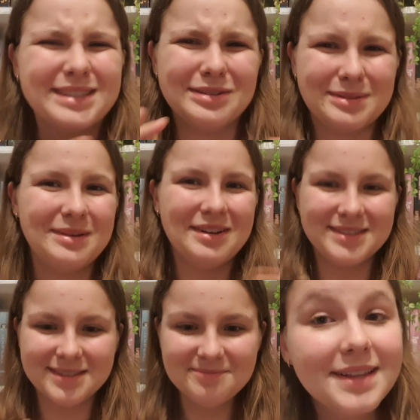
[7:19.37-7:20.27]
Wiecie o co mi
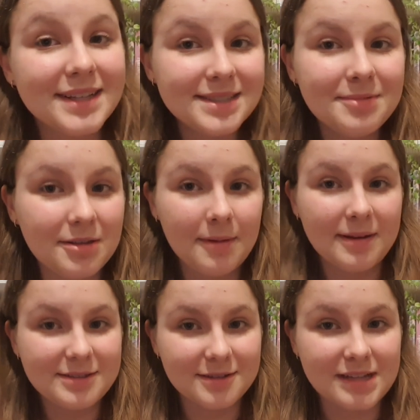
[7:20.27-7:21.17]
chodzi. Następnie mamy
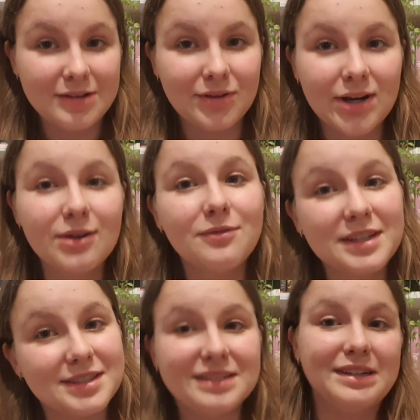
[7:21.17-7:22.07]
książki, która
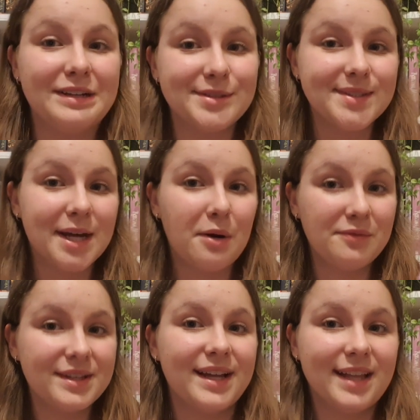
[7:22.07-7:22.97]
również jeszcze nie została
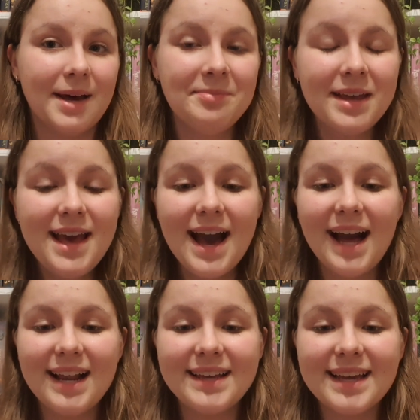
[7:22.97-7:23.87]
wydana,
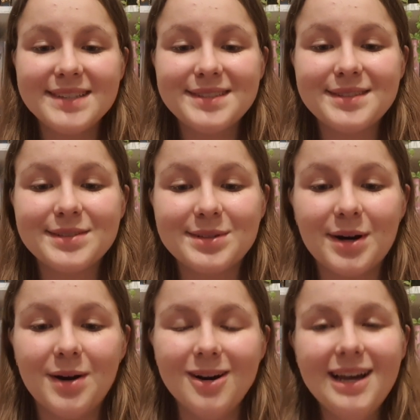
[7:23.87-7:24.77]
ale jest
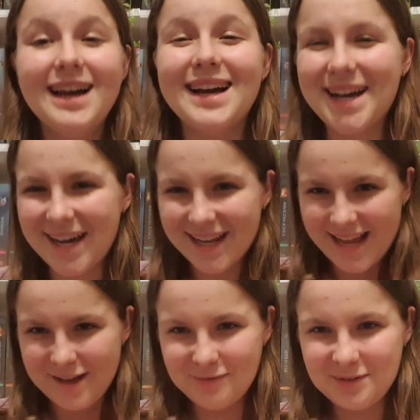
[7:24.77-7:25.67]
to
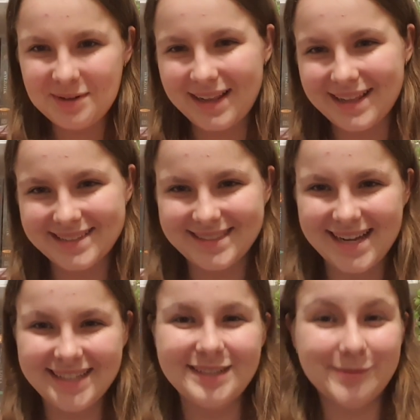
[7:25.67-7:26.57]
krew, która nas
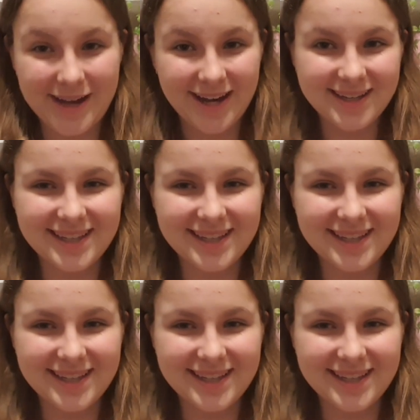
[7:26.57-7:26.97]
dzieli dwa.